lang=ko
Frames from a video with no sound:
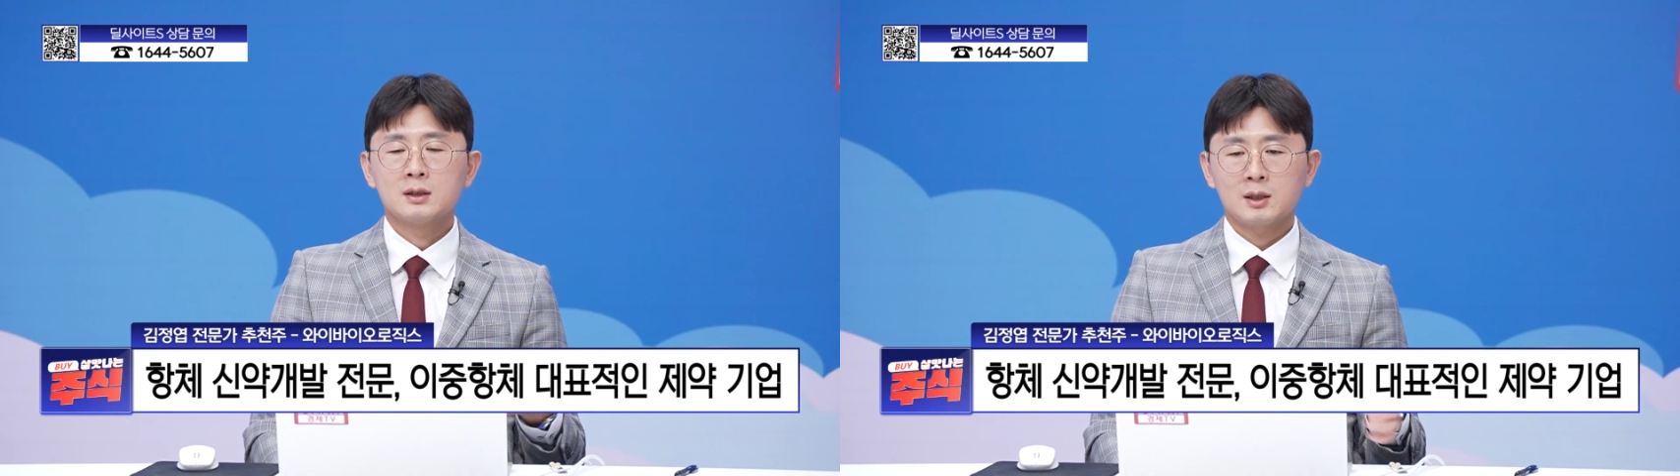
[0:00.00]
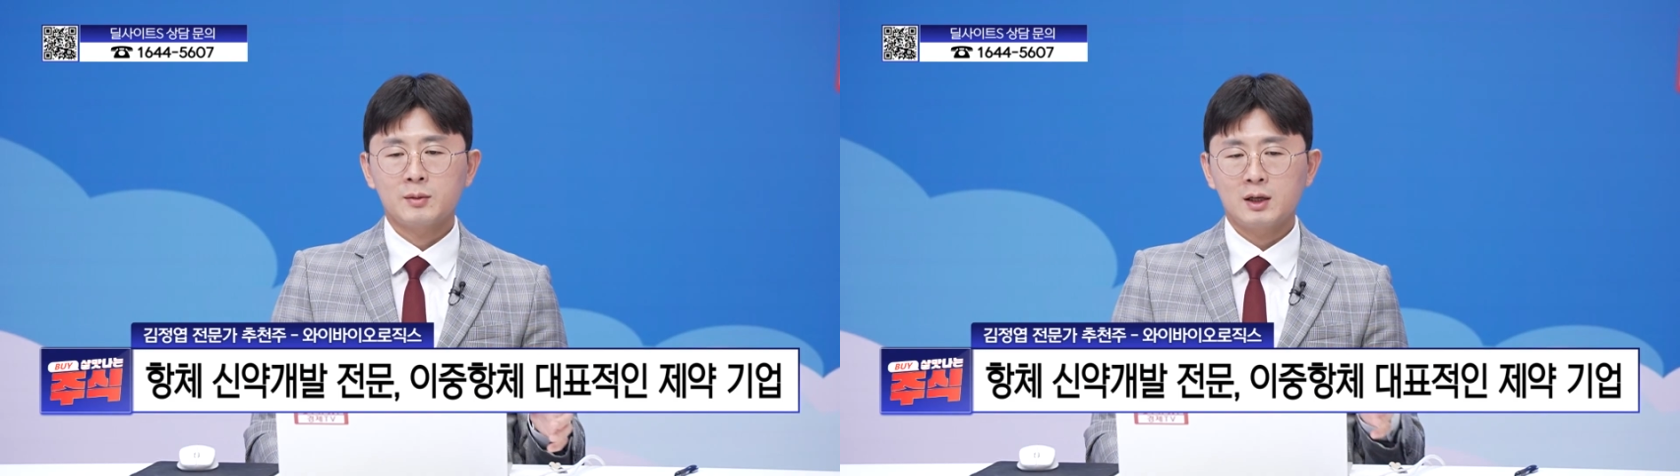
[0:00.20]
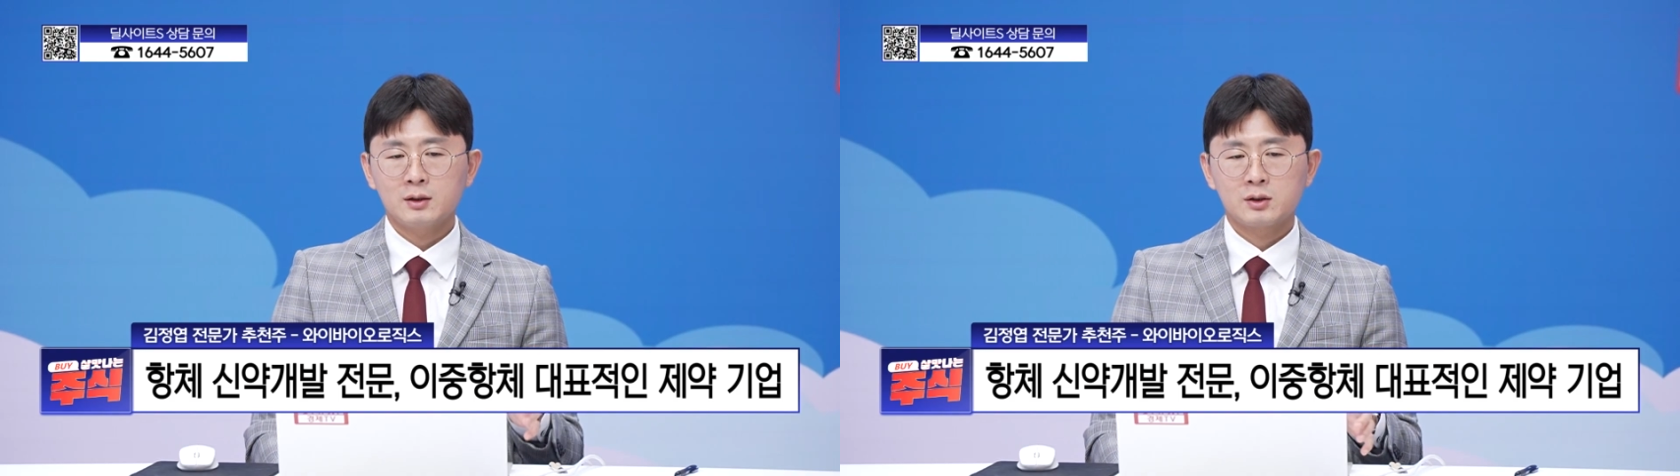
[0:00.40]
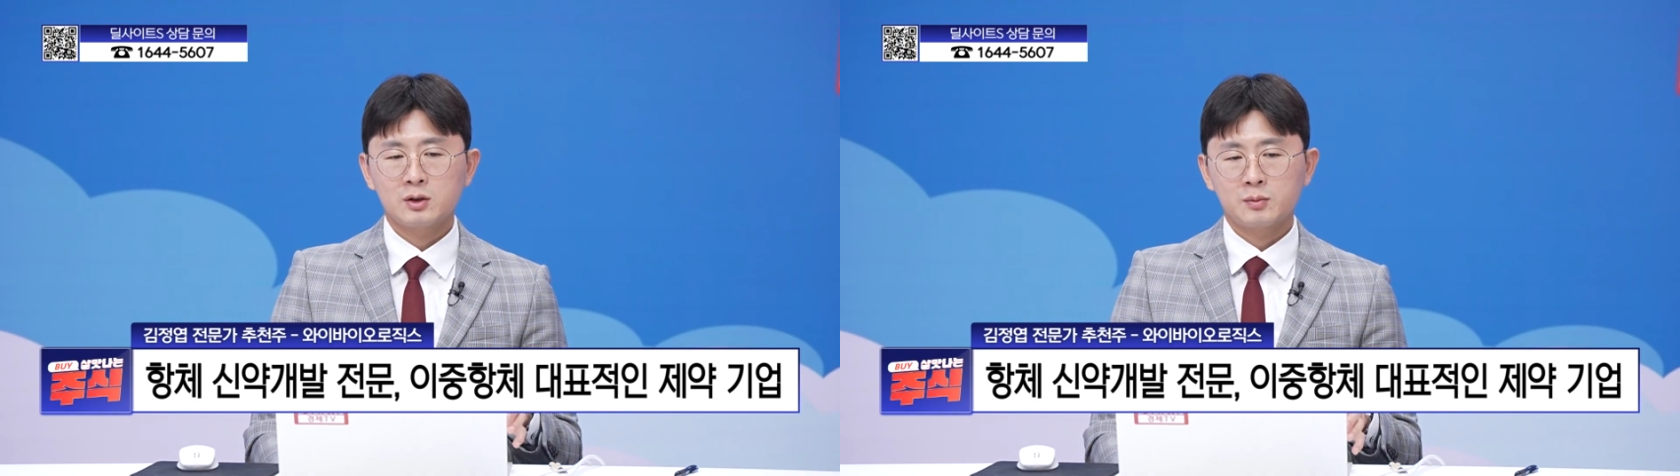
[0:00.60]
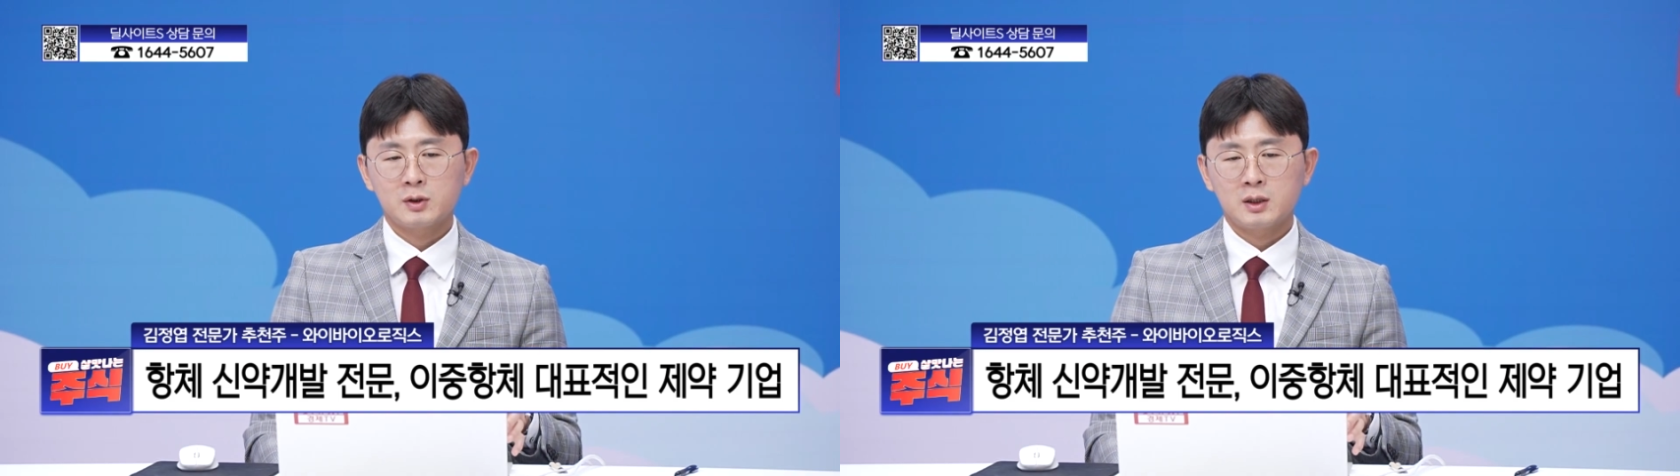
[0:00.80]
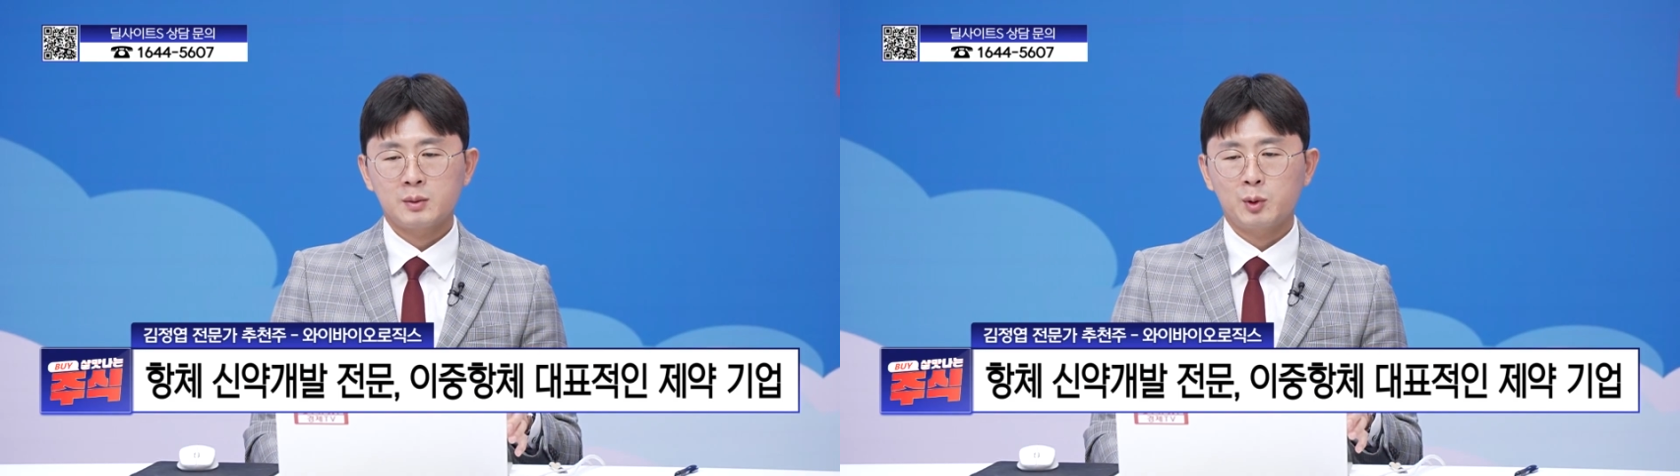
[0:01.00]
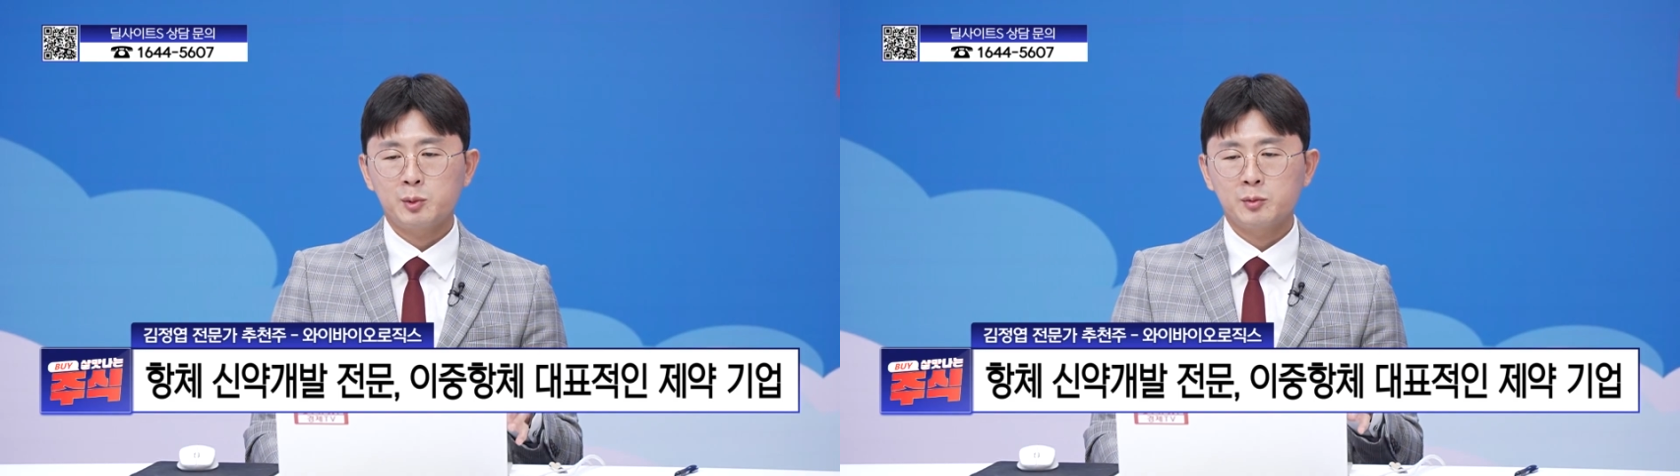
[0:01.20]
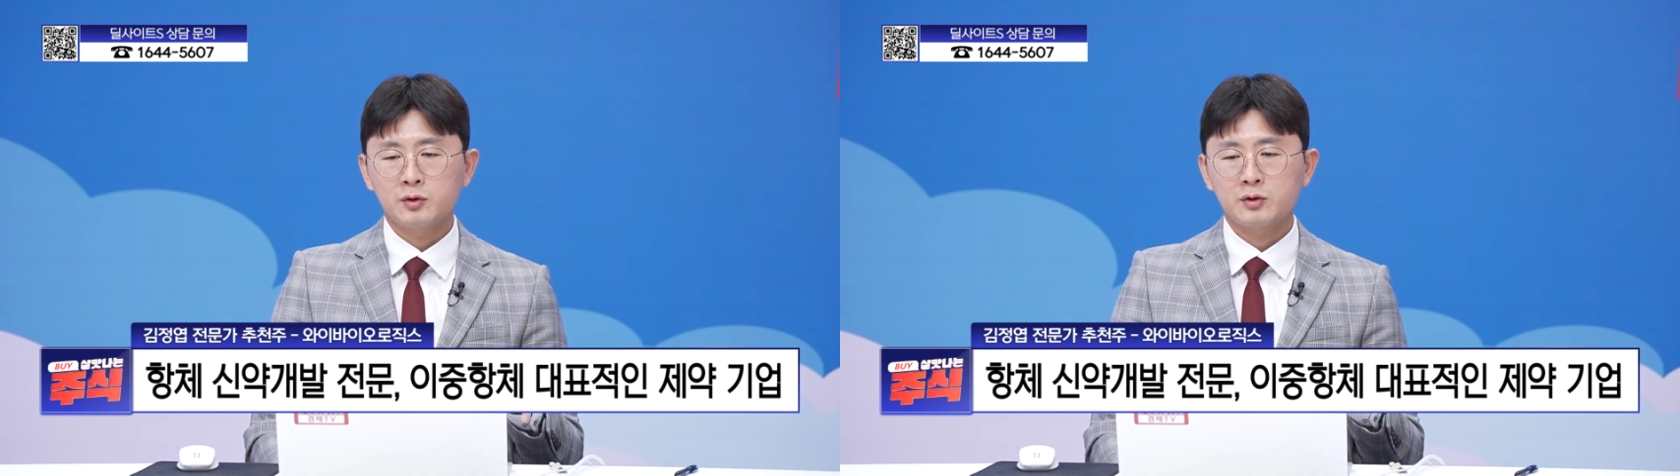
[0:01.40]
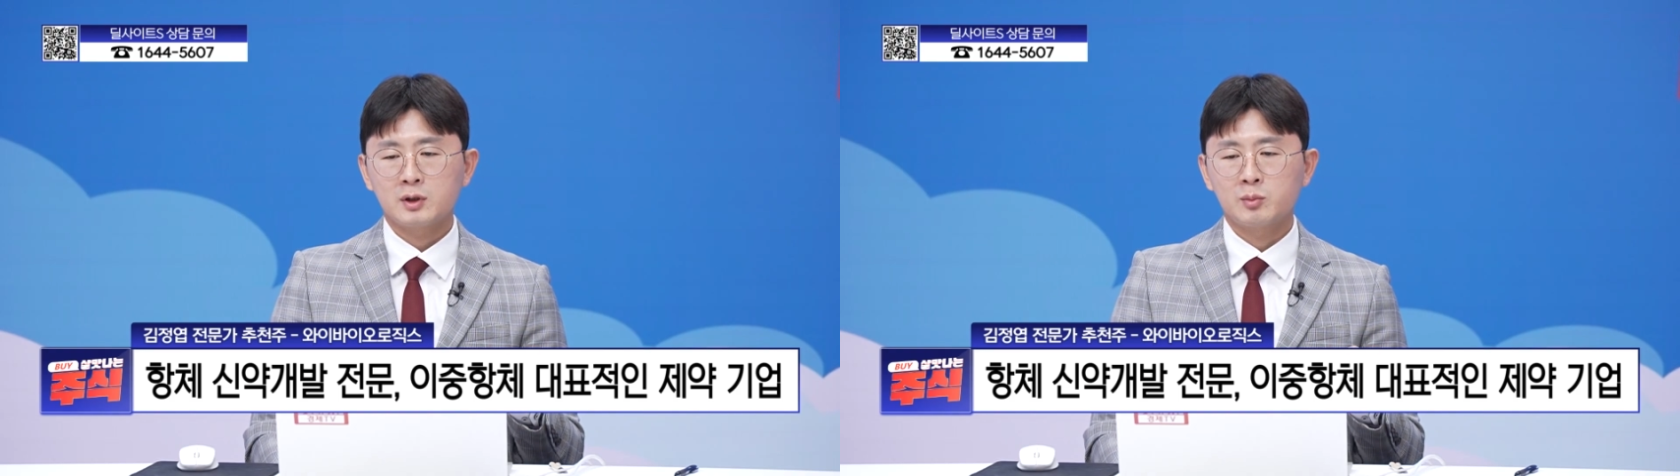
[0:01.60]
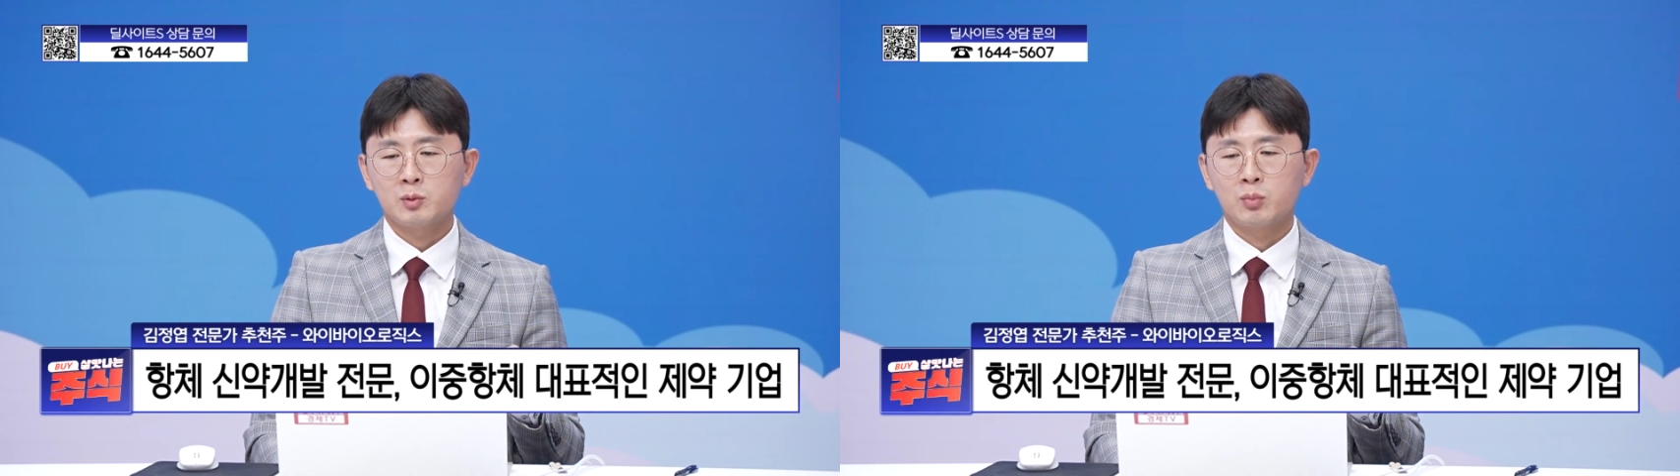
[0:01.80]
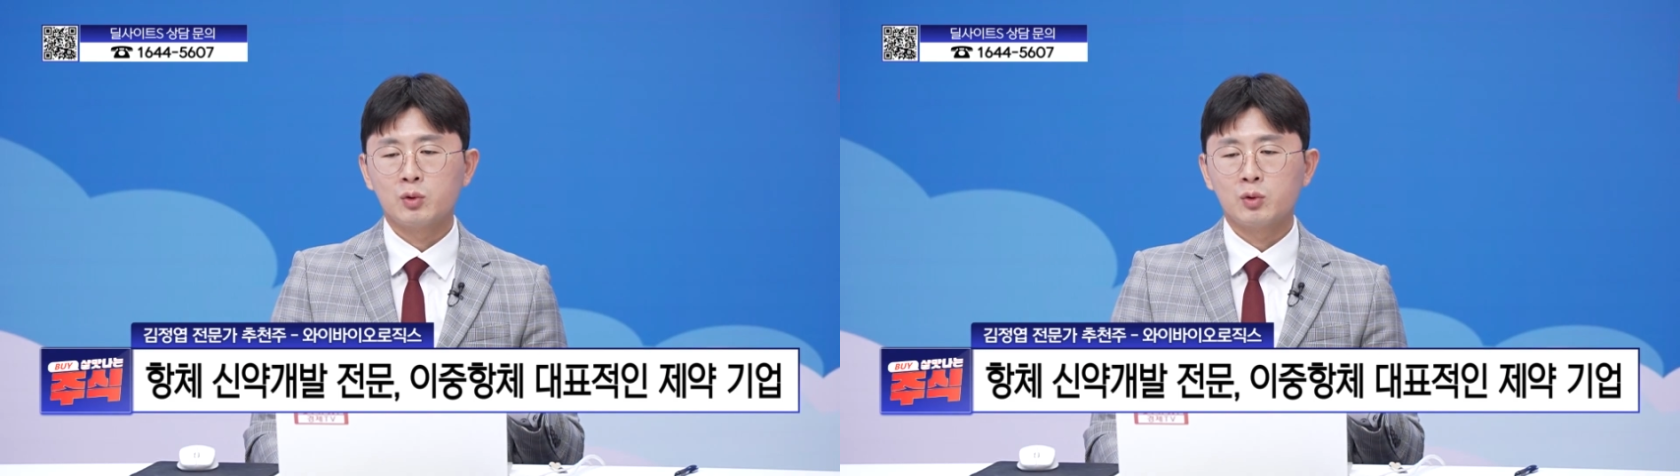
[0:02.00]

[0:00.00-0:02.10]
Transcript: 참가하는 기업들이 퍼포먼스를 한번